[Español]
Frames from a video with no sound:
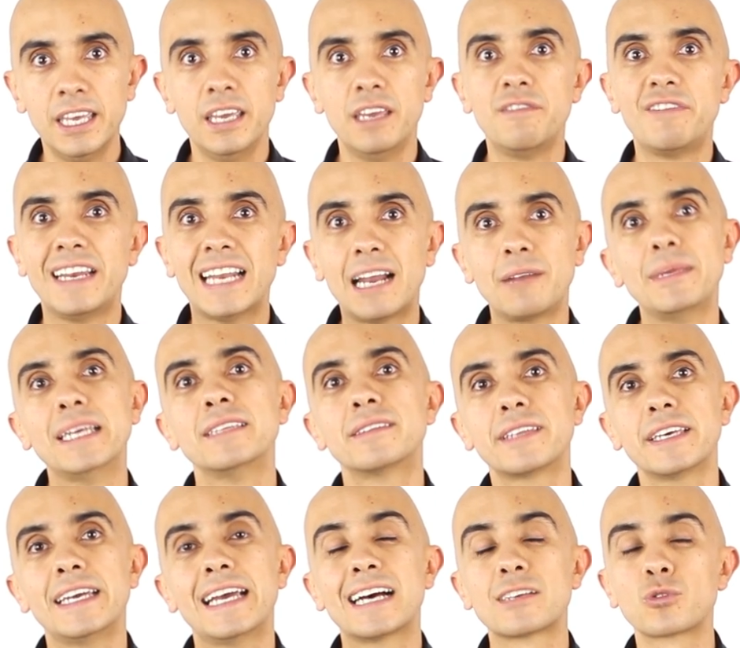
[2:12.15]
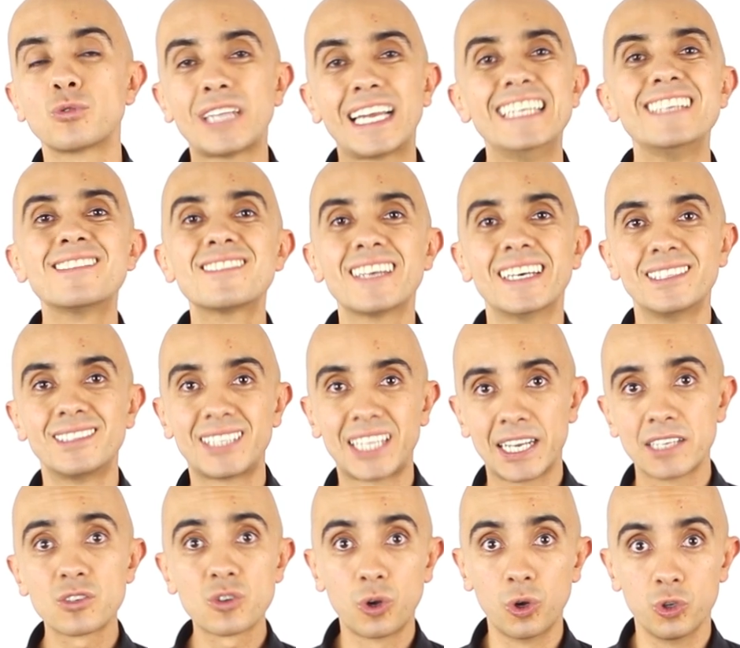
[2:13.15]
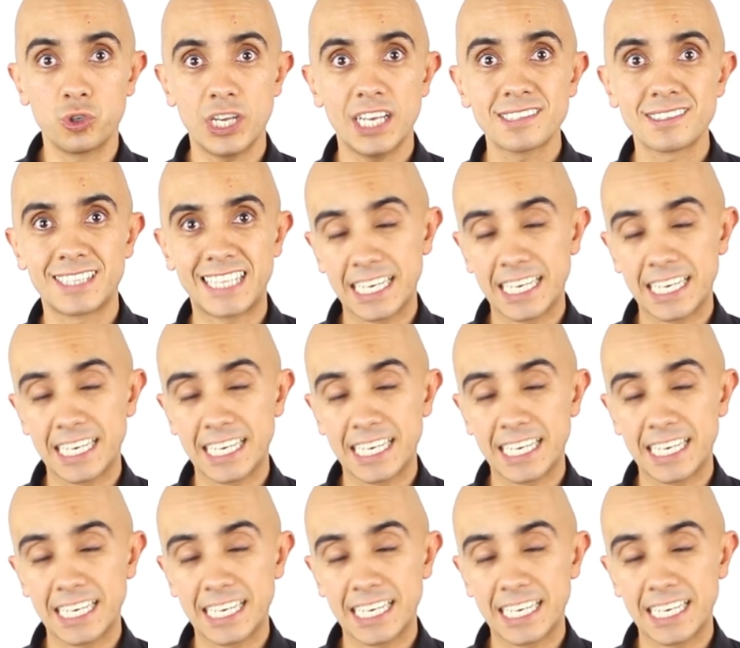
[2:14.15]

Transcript: y finalmente, haz una lista de tres cosas,